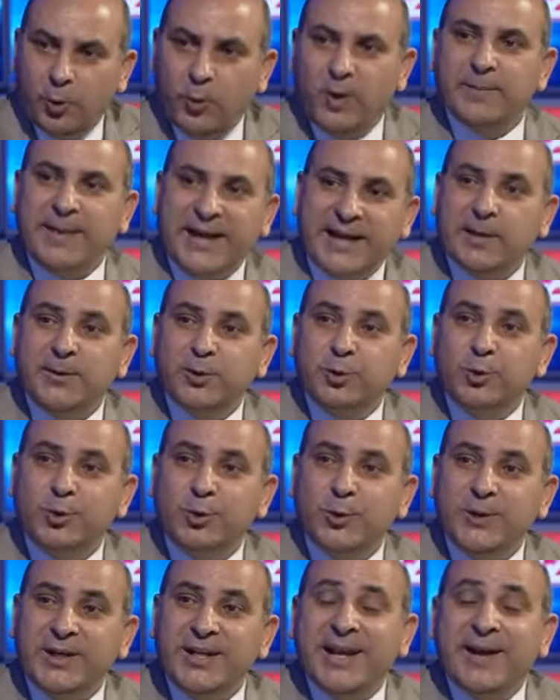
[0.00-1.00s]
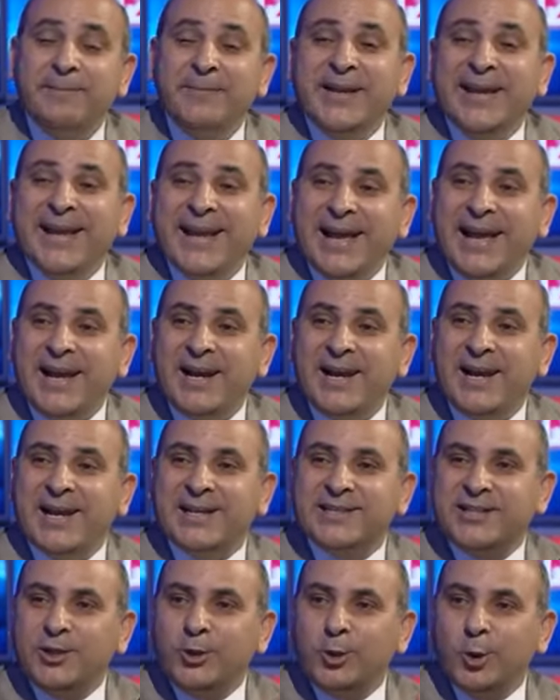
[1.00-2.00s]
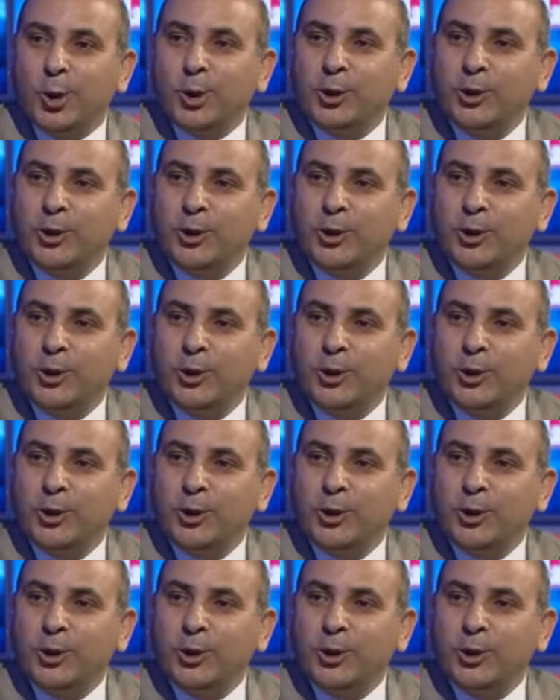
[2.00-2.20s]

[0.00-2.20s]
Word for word: هو المحكمة الدستورية سهل التي سهل.